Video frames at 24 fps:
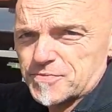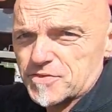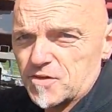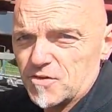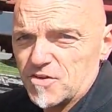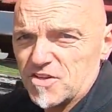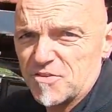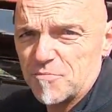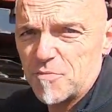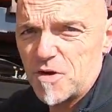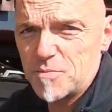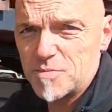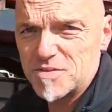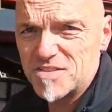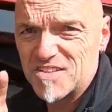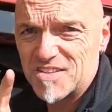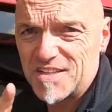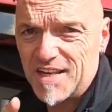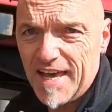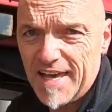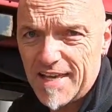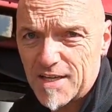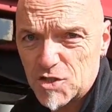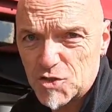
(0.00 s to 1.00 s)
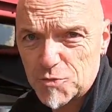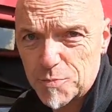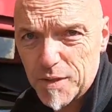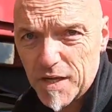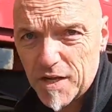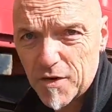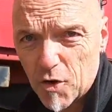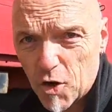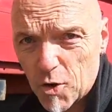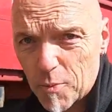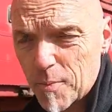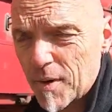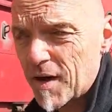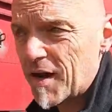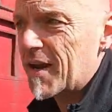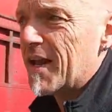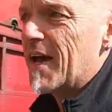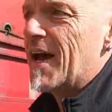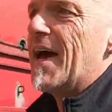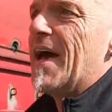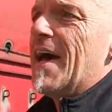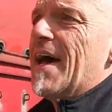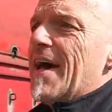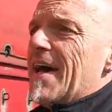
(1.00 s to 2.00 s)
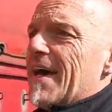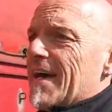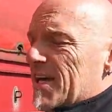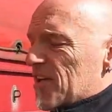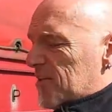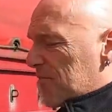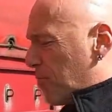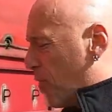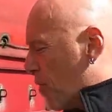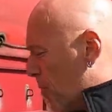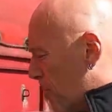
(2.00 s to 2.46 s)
und jetzt machen wir das gleiche Spiel nochmal. Jetzt